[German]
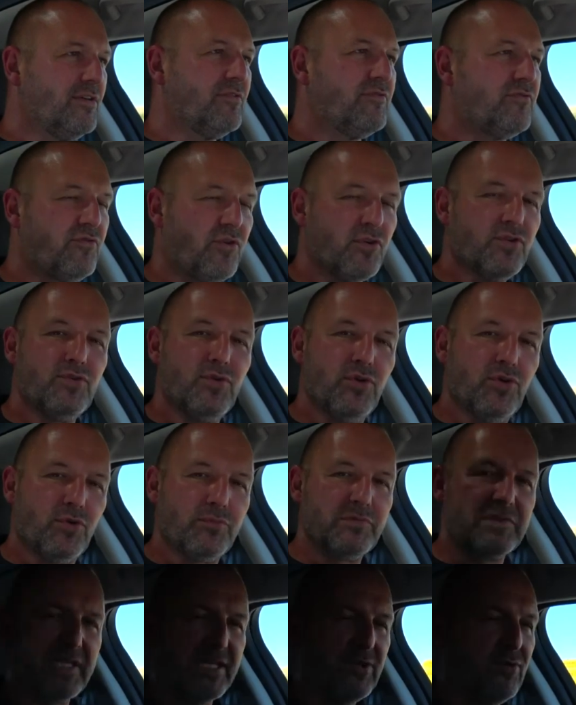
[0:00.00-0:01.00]
von null
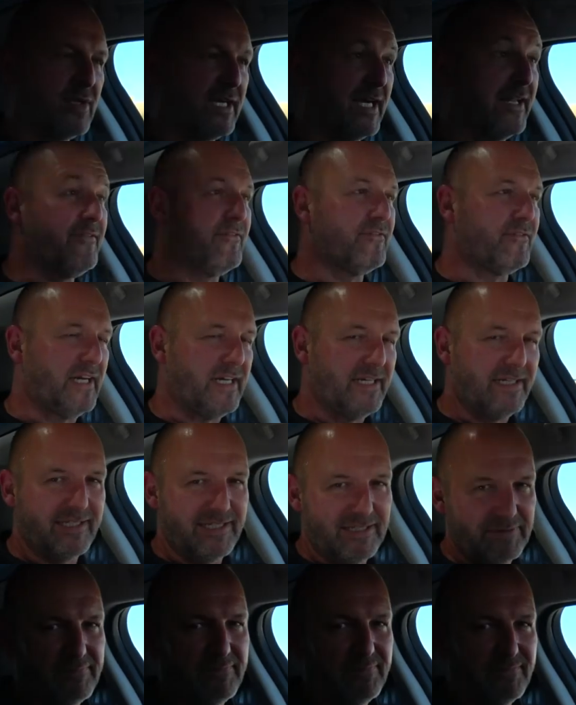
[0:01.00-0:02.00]
Umdrehung an, weil
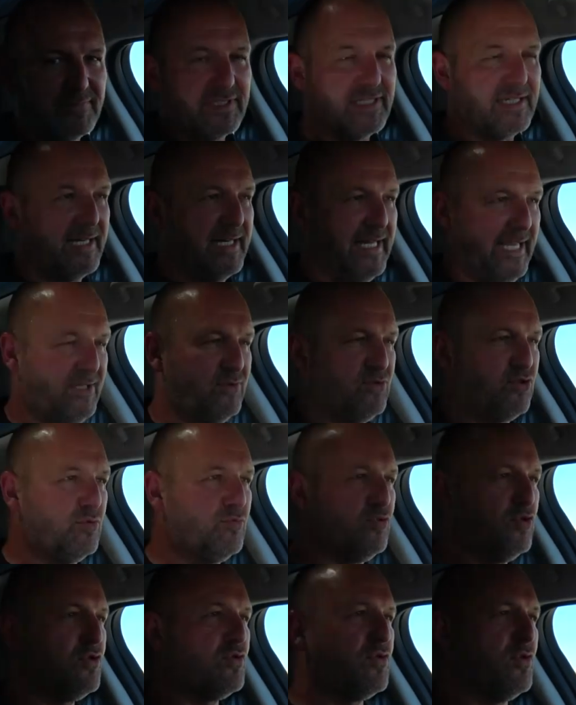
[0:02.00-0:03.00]
eben
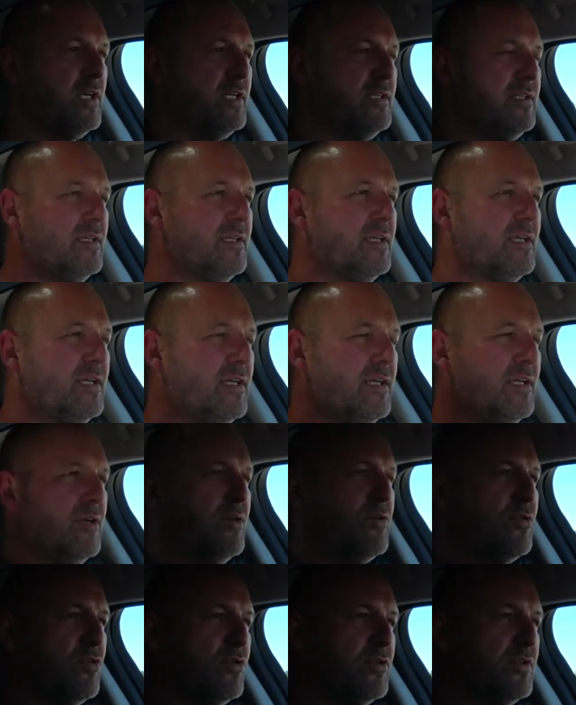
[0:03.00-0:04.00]
Elektromotoren.
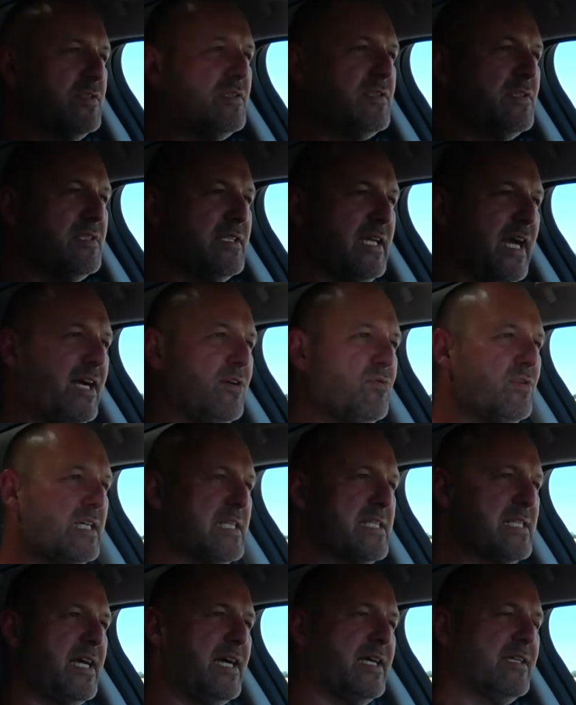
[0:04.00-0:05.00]
Und Jaguar
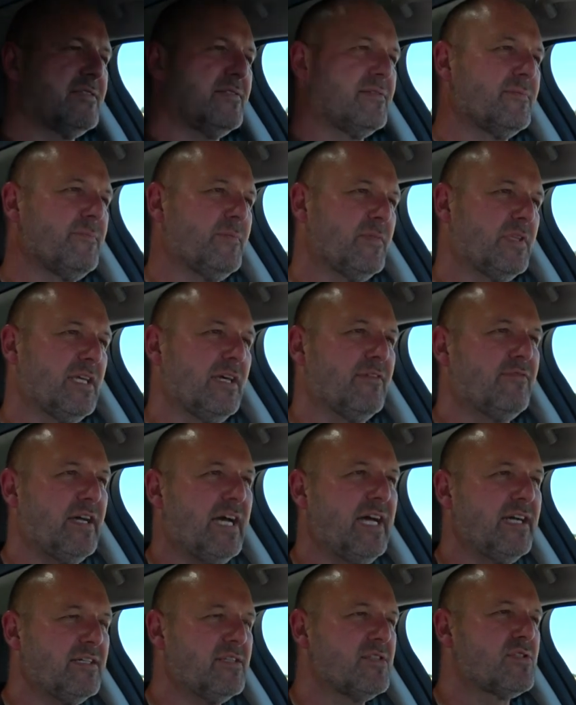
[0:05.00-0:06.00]
sagt, der
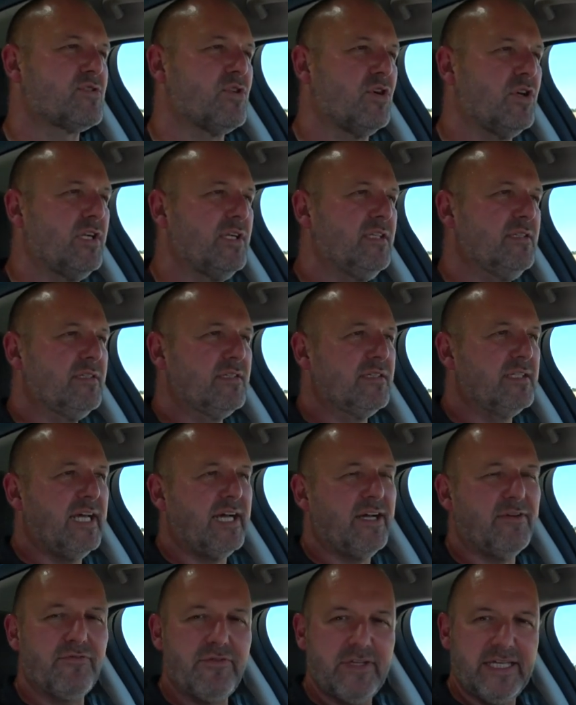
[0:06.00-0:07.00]
Wagen soll
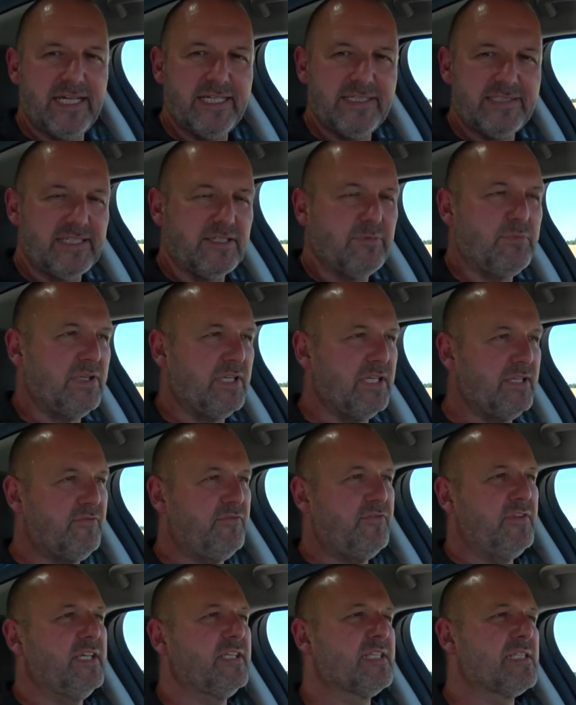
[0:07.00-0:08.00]
nach WLTP
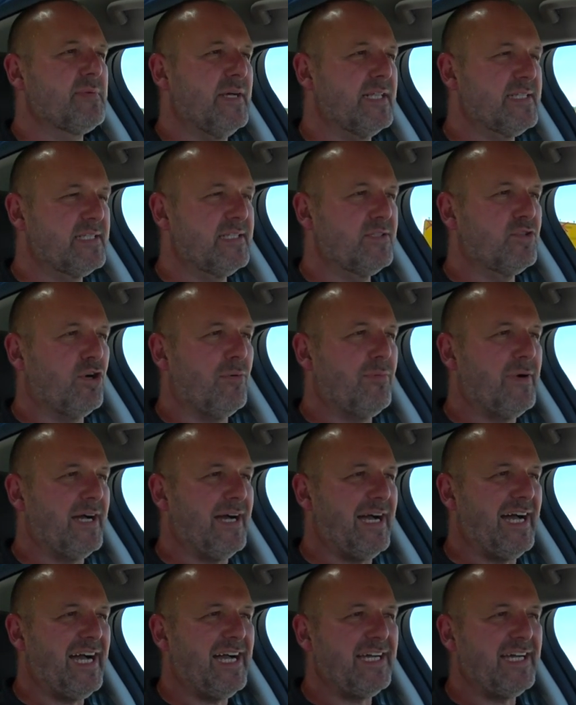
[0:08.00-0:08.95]
24,8